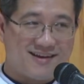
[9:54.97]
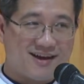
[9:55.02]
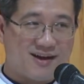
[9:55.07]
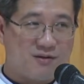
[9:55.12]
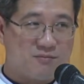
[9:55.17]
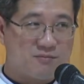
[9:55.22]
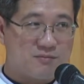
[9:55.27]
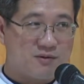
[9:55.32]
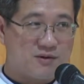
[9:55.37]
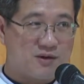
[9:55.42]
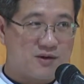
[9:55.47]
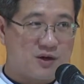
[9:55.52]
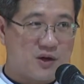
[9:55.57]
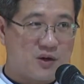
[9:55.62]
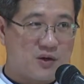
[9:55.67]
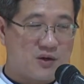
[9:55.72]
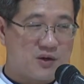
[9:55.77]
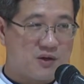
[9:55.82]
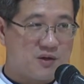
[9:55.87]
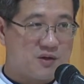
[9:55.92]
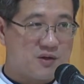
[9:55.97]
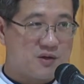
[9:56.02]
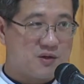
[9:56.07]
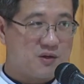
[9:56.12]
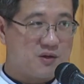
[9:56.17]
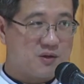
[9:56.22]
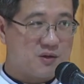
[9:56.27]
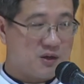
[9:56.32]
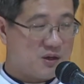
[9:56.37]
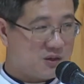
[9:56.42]
Ông nói
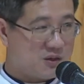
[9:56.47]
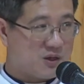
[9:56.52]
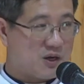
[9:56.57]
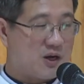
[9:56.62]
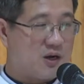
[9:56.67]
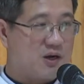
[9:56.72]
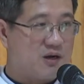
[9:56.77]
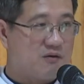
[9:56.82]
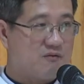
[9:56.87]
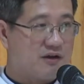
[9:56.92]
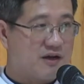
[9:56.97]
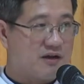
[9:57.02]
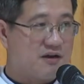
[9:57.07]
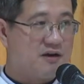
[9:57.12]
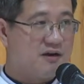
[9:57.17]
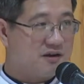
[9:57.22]
rất rõ và